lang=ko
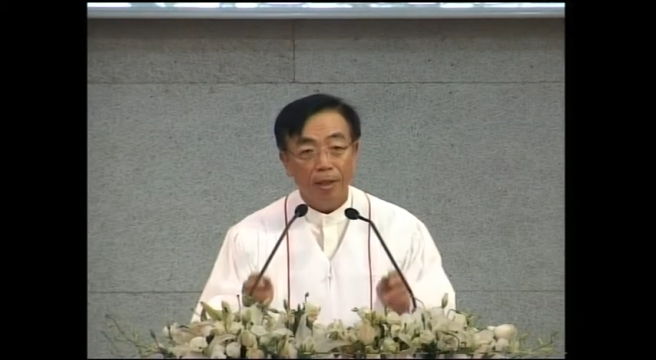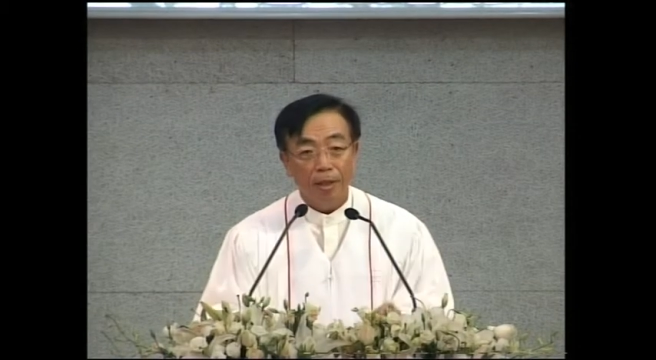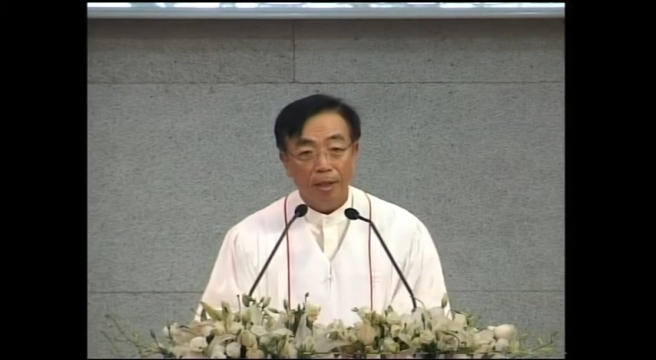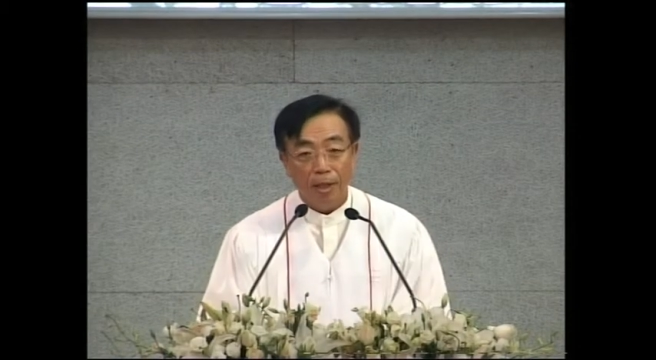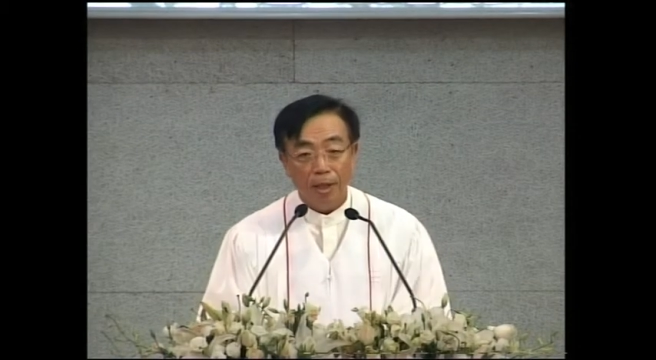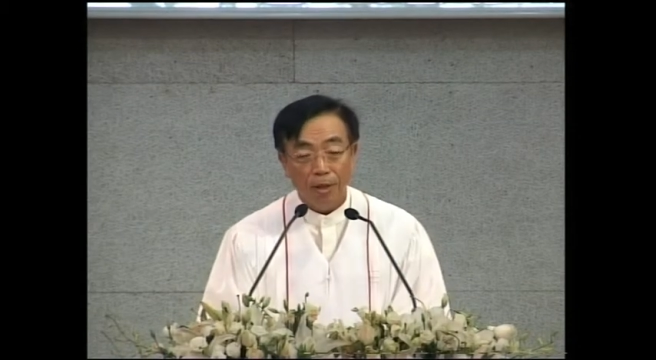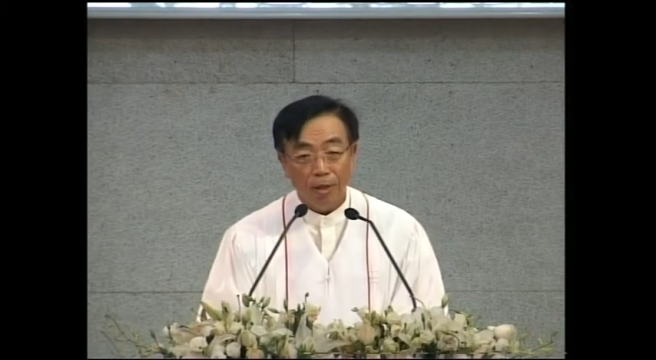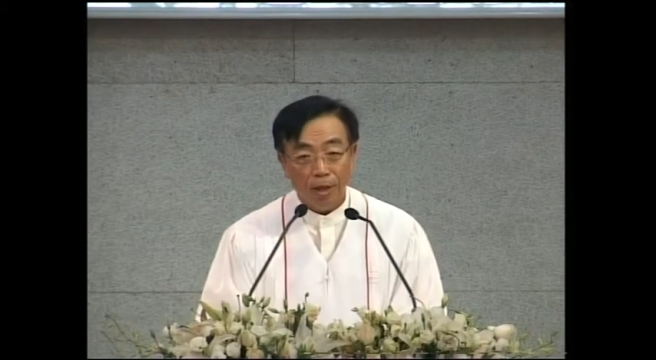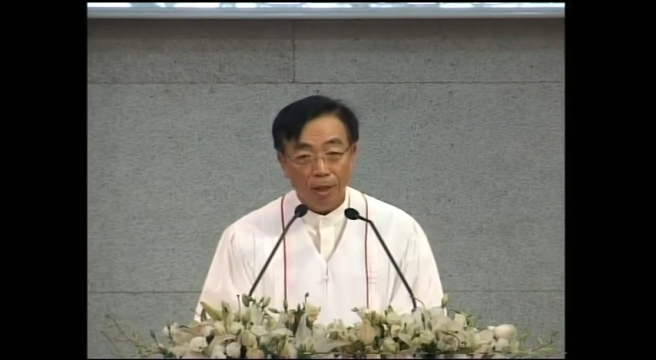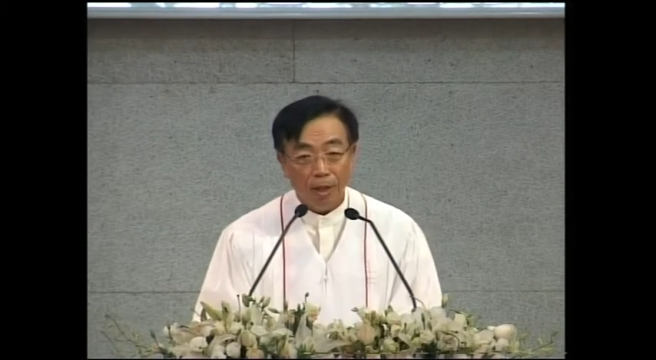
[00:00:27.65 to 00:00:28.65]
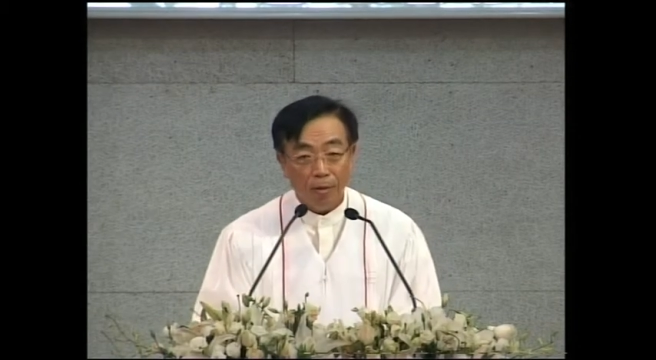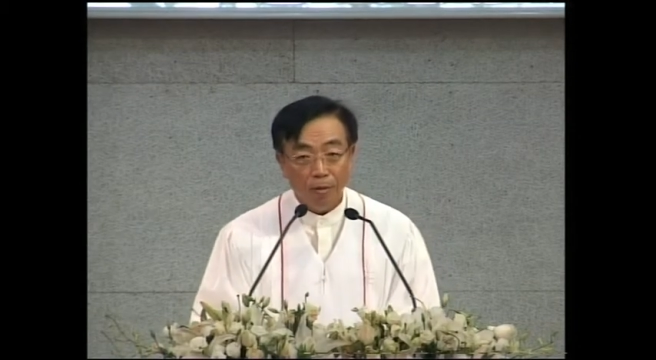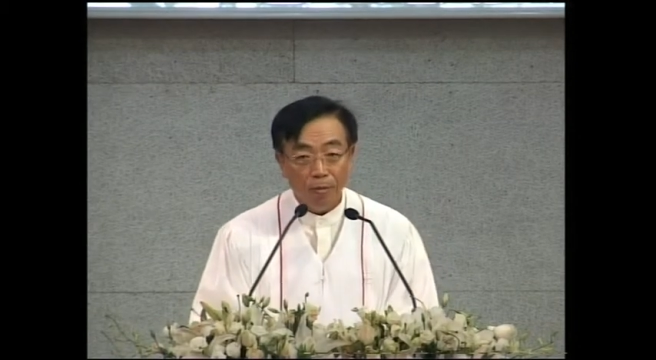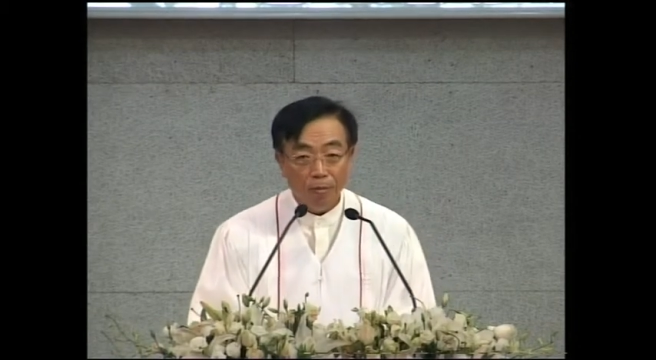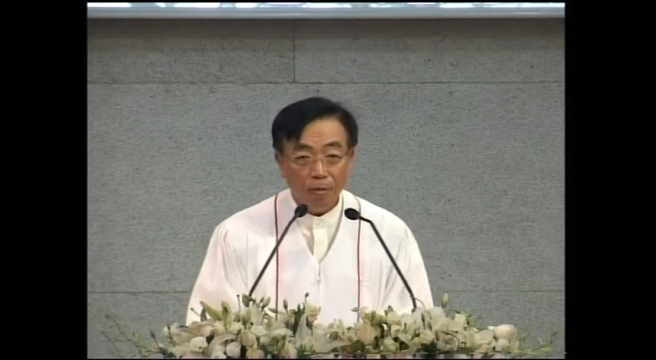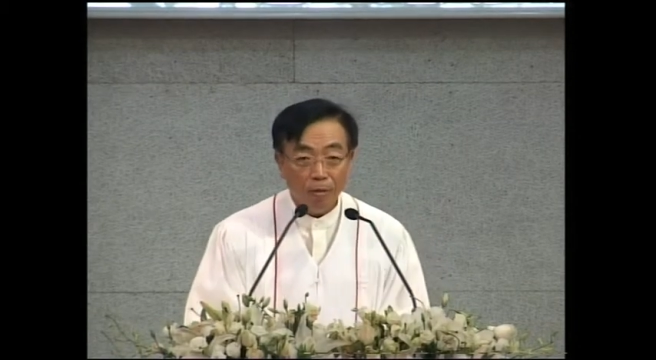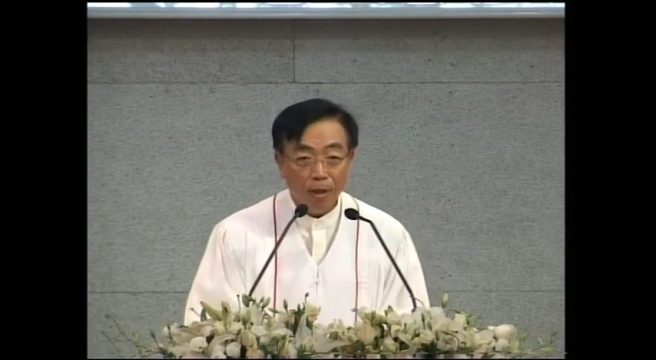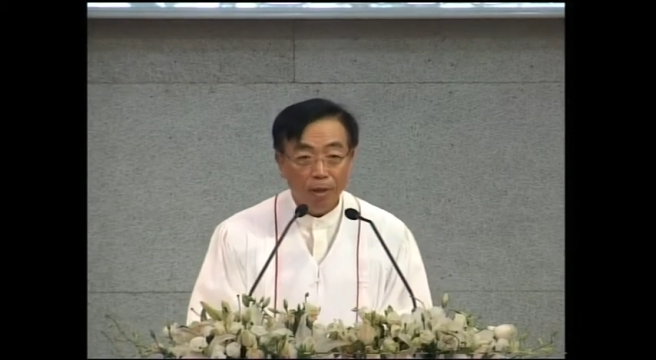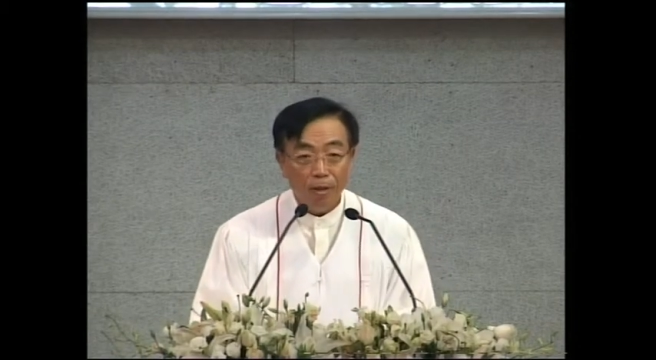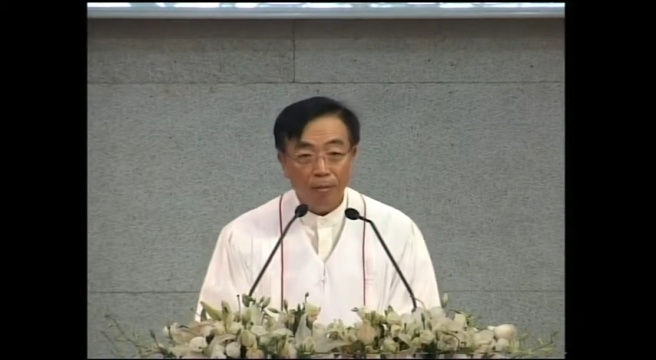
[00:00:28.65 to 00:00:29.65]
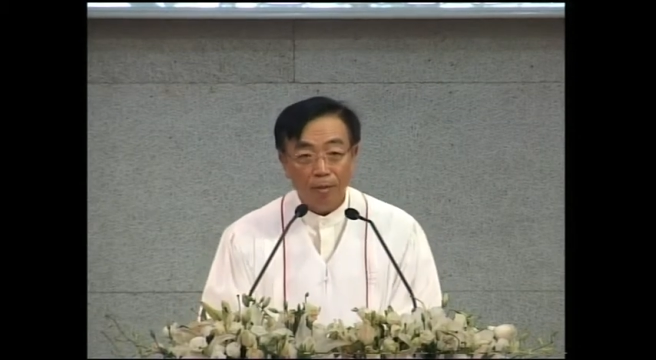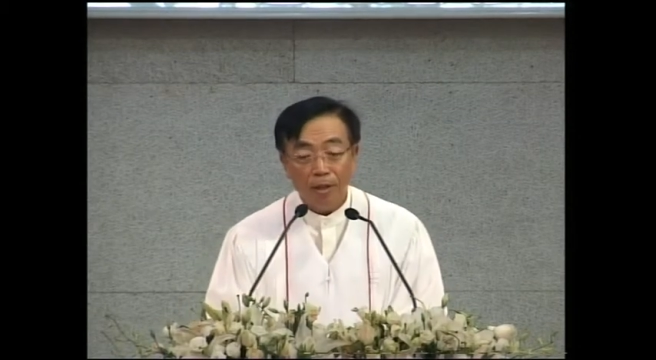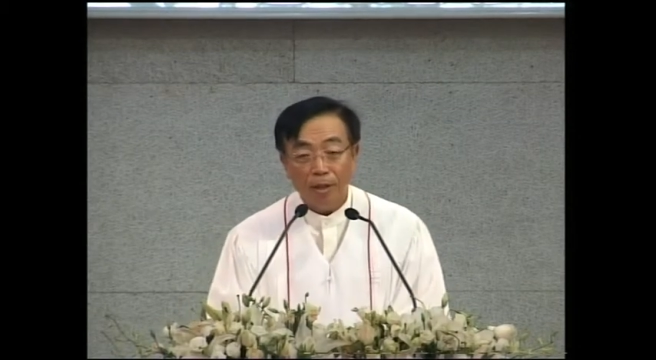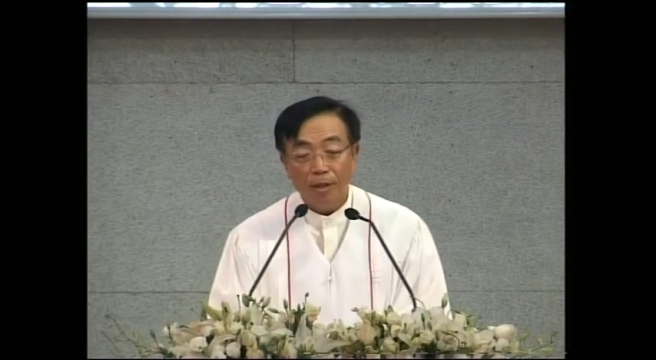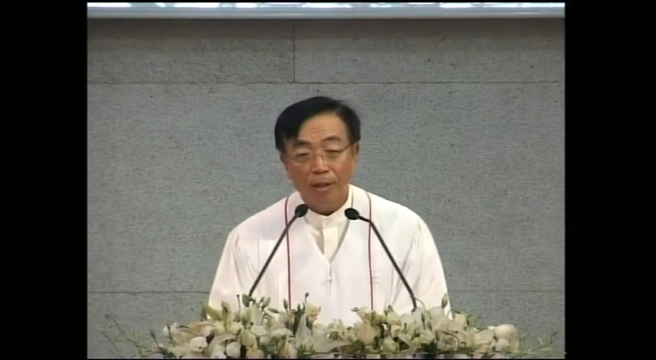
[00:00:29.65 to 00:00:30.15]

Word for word: 인간이 연약하고 부족하기 때문에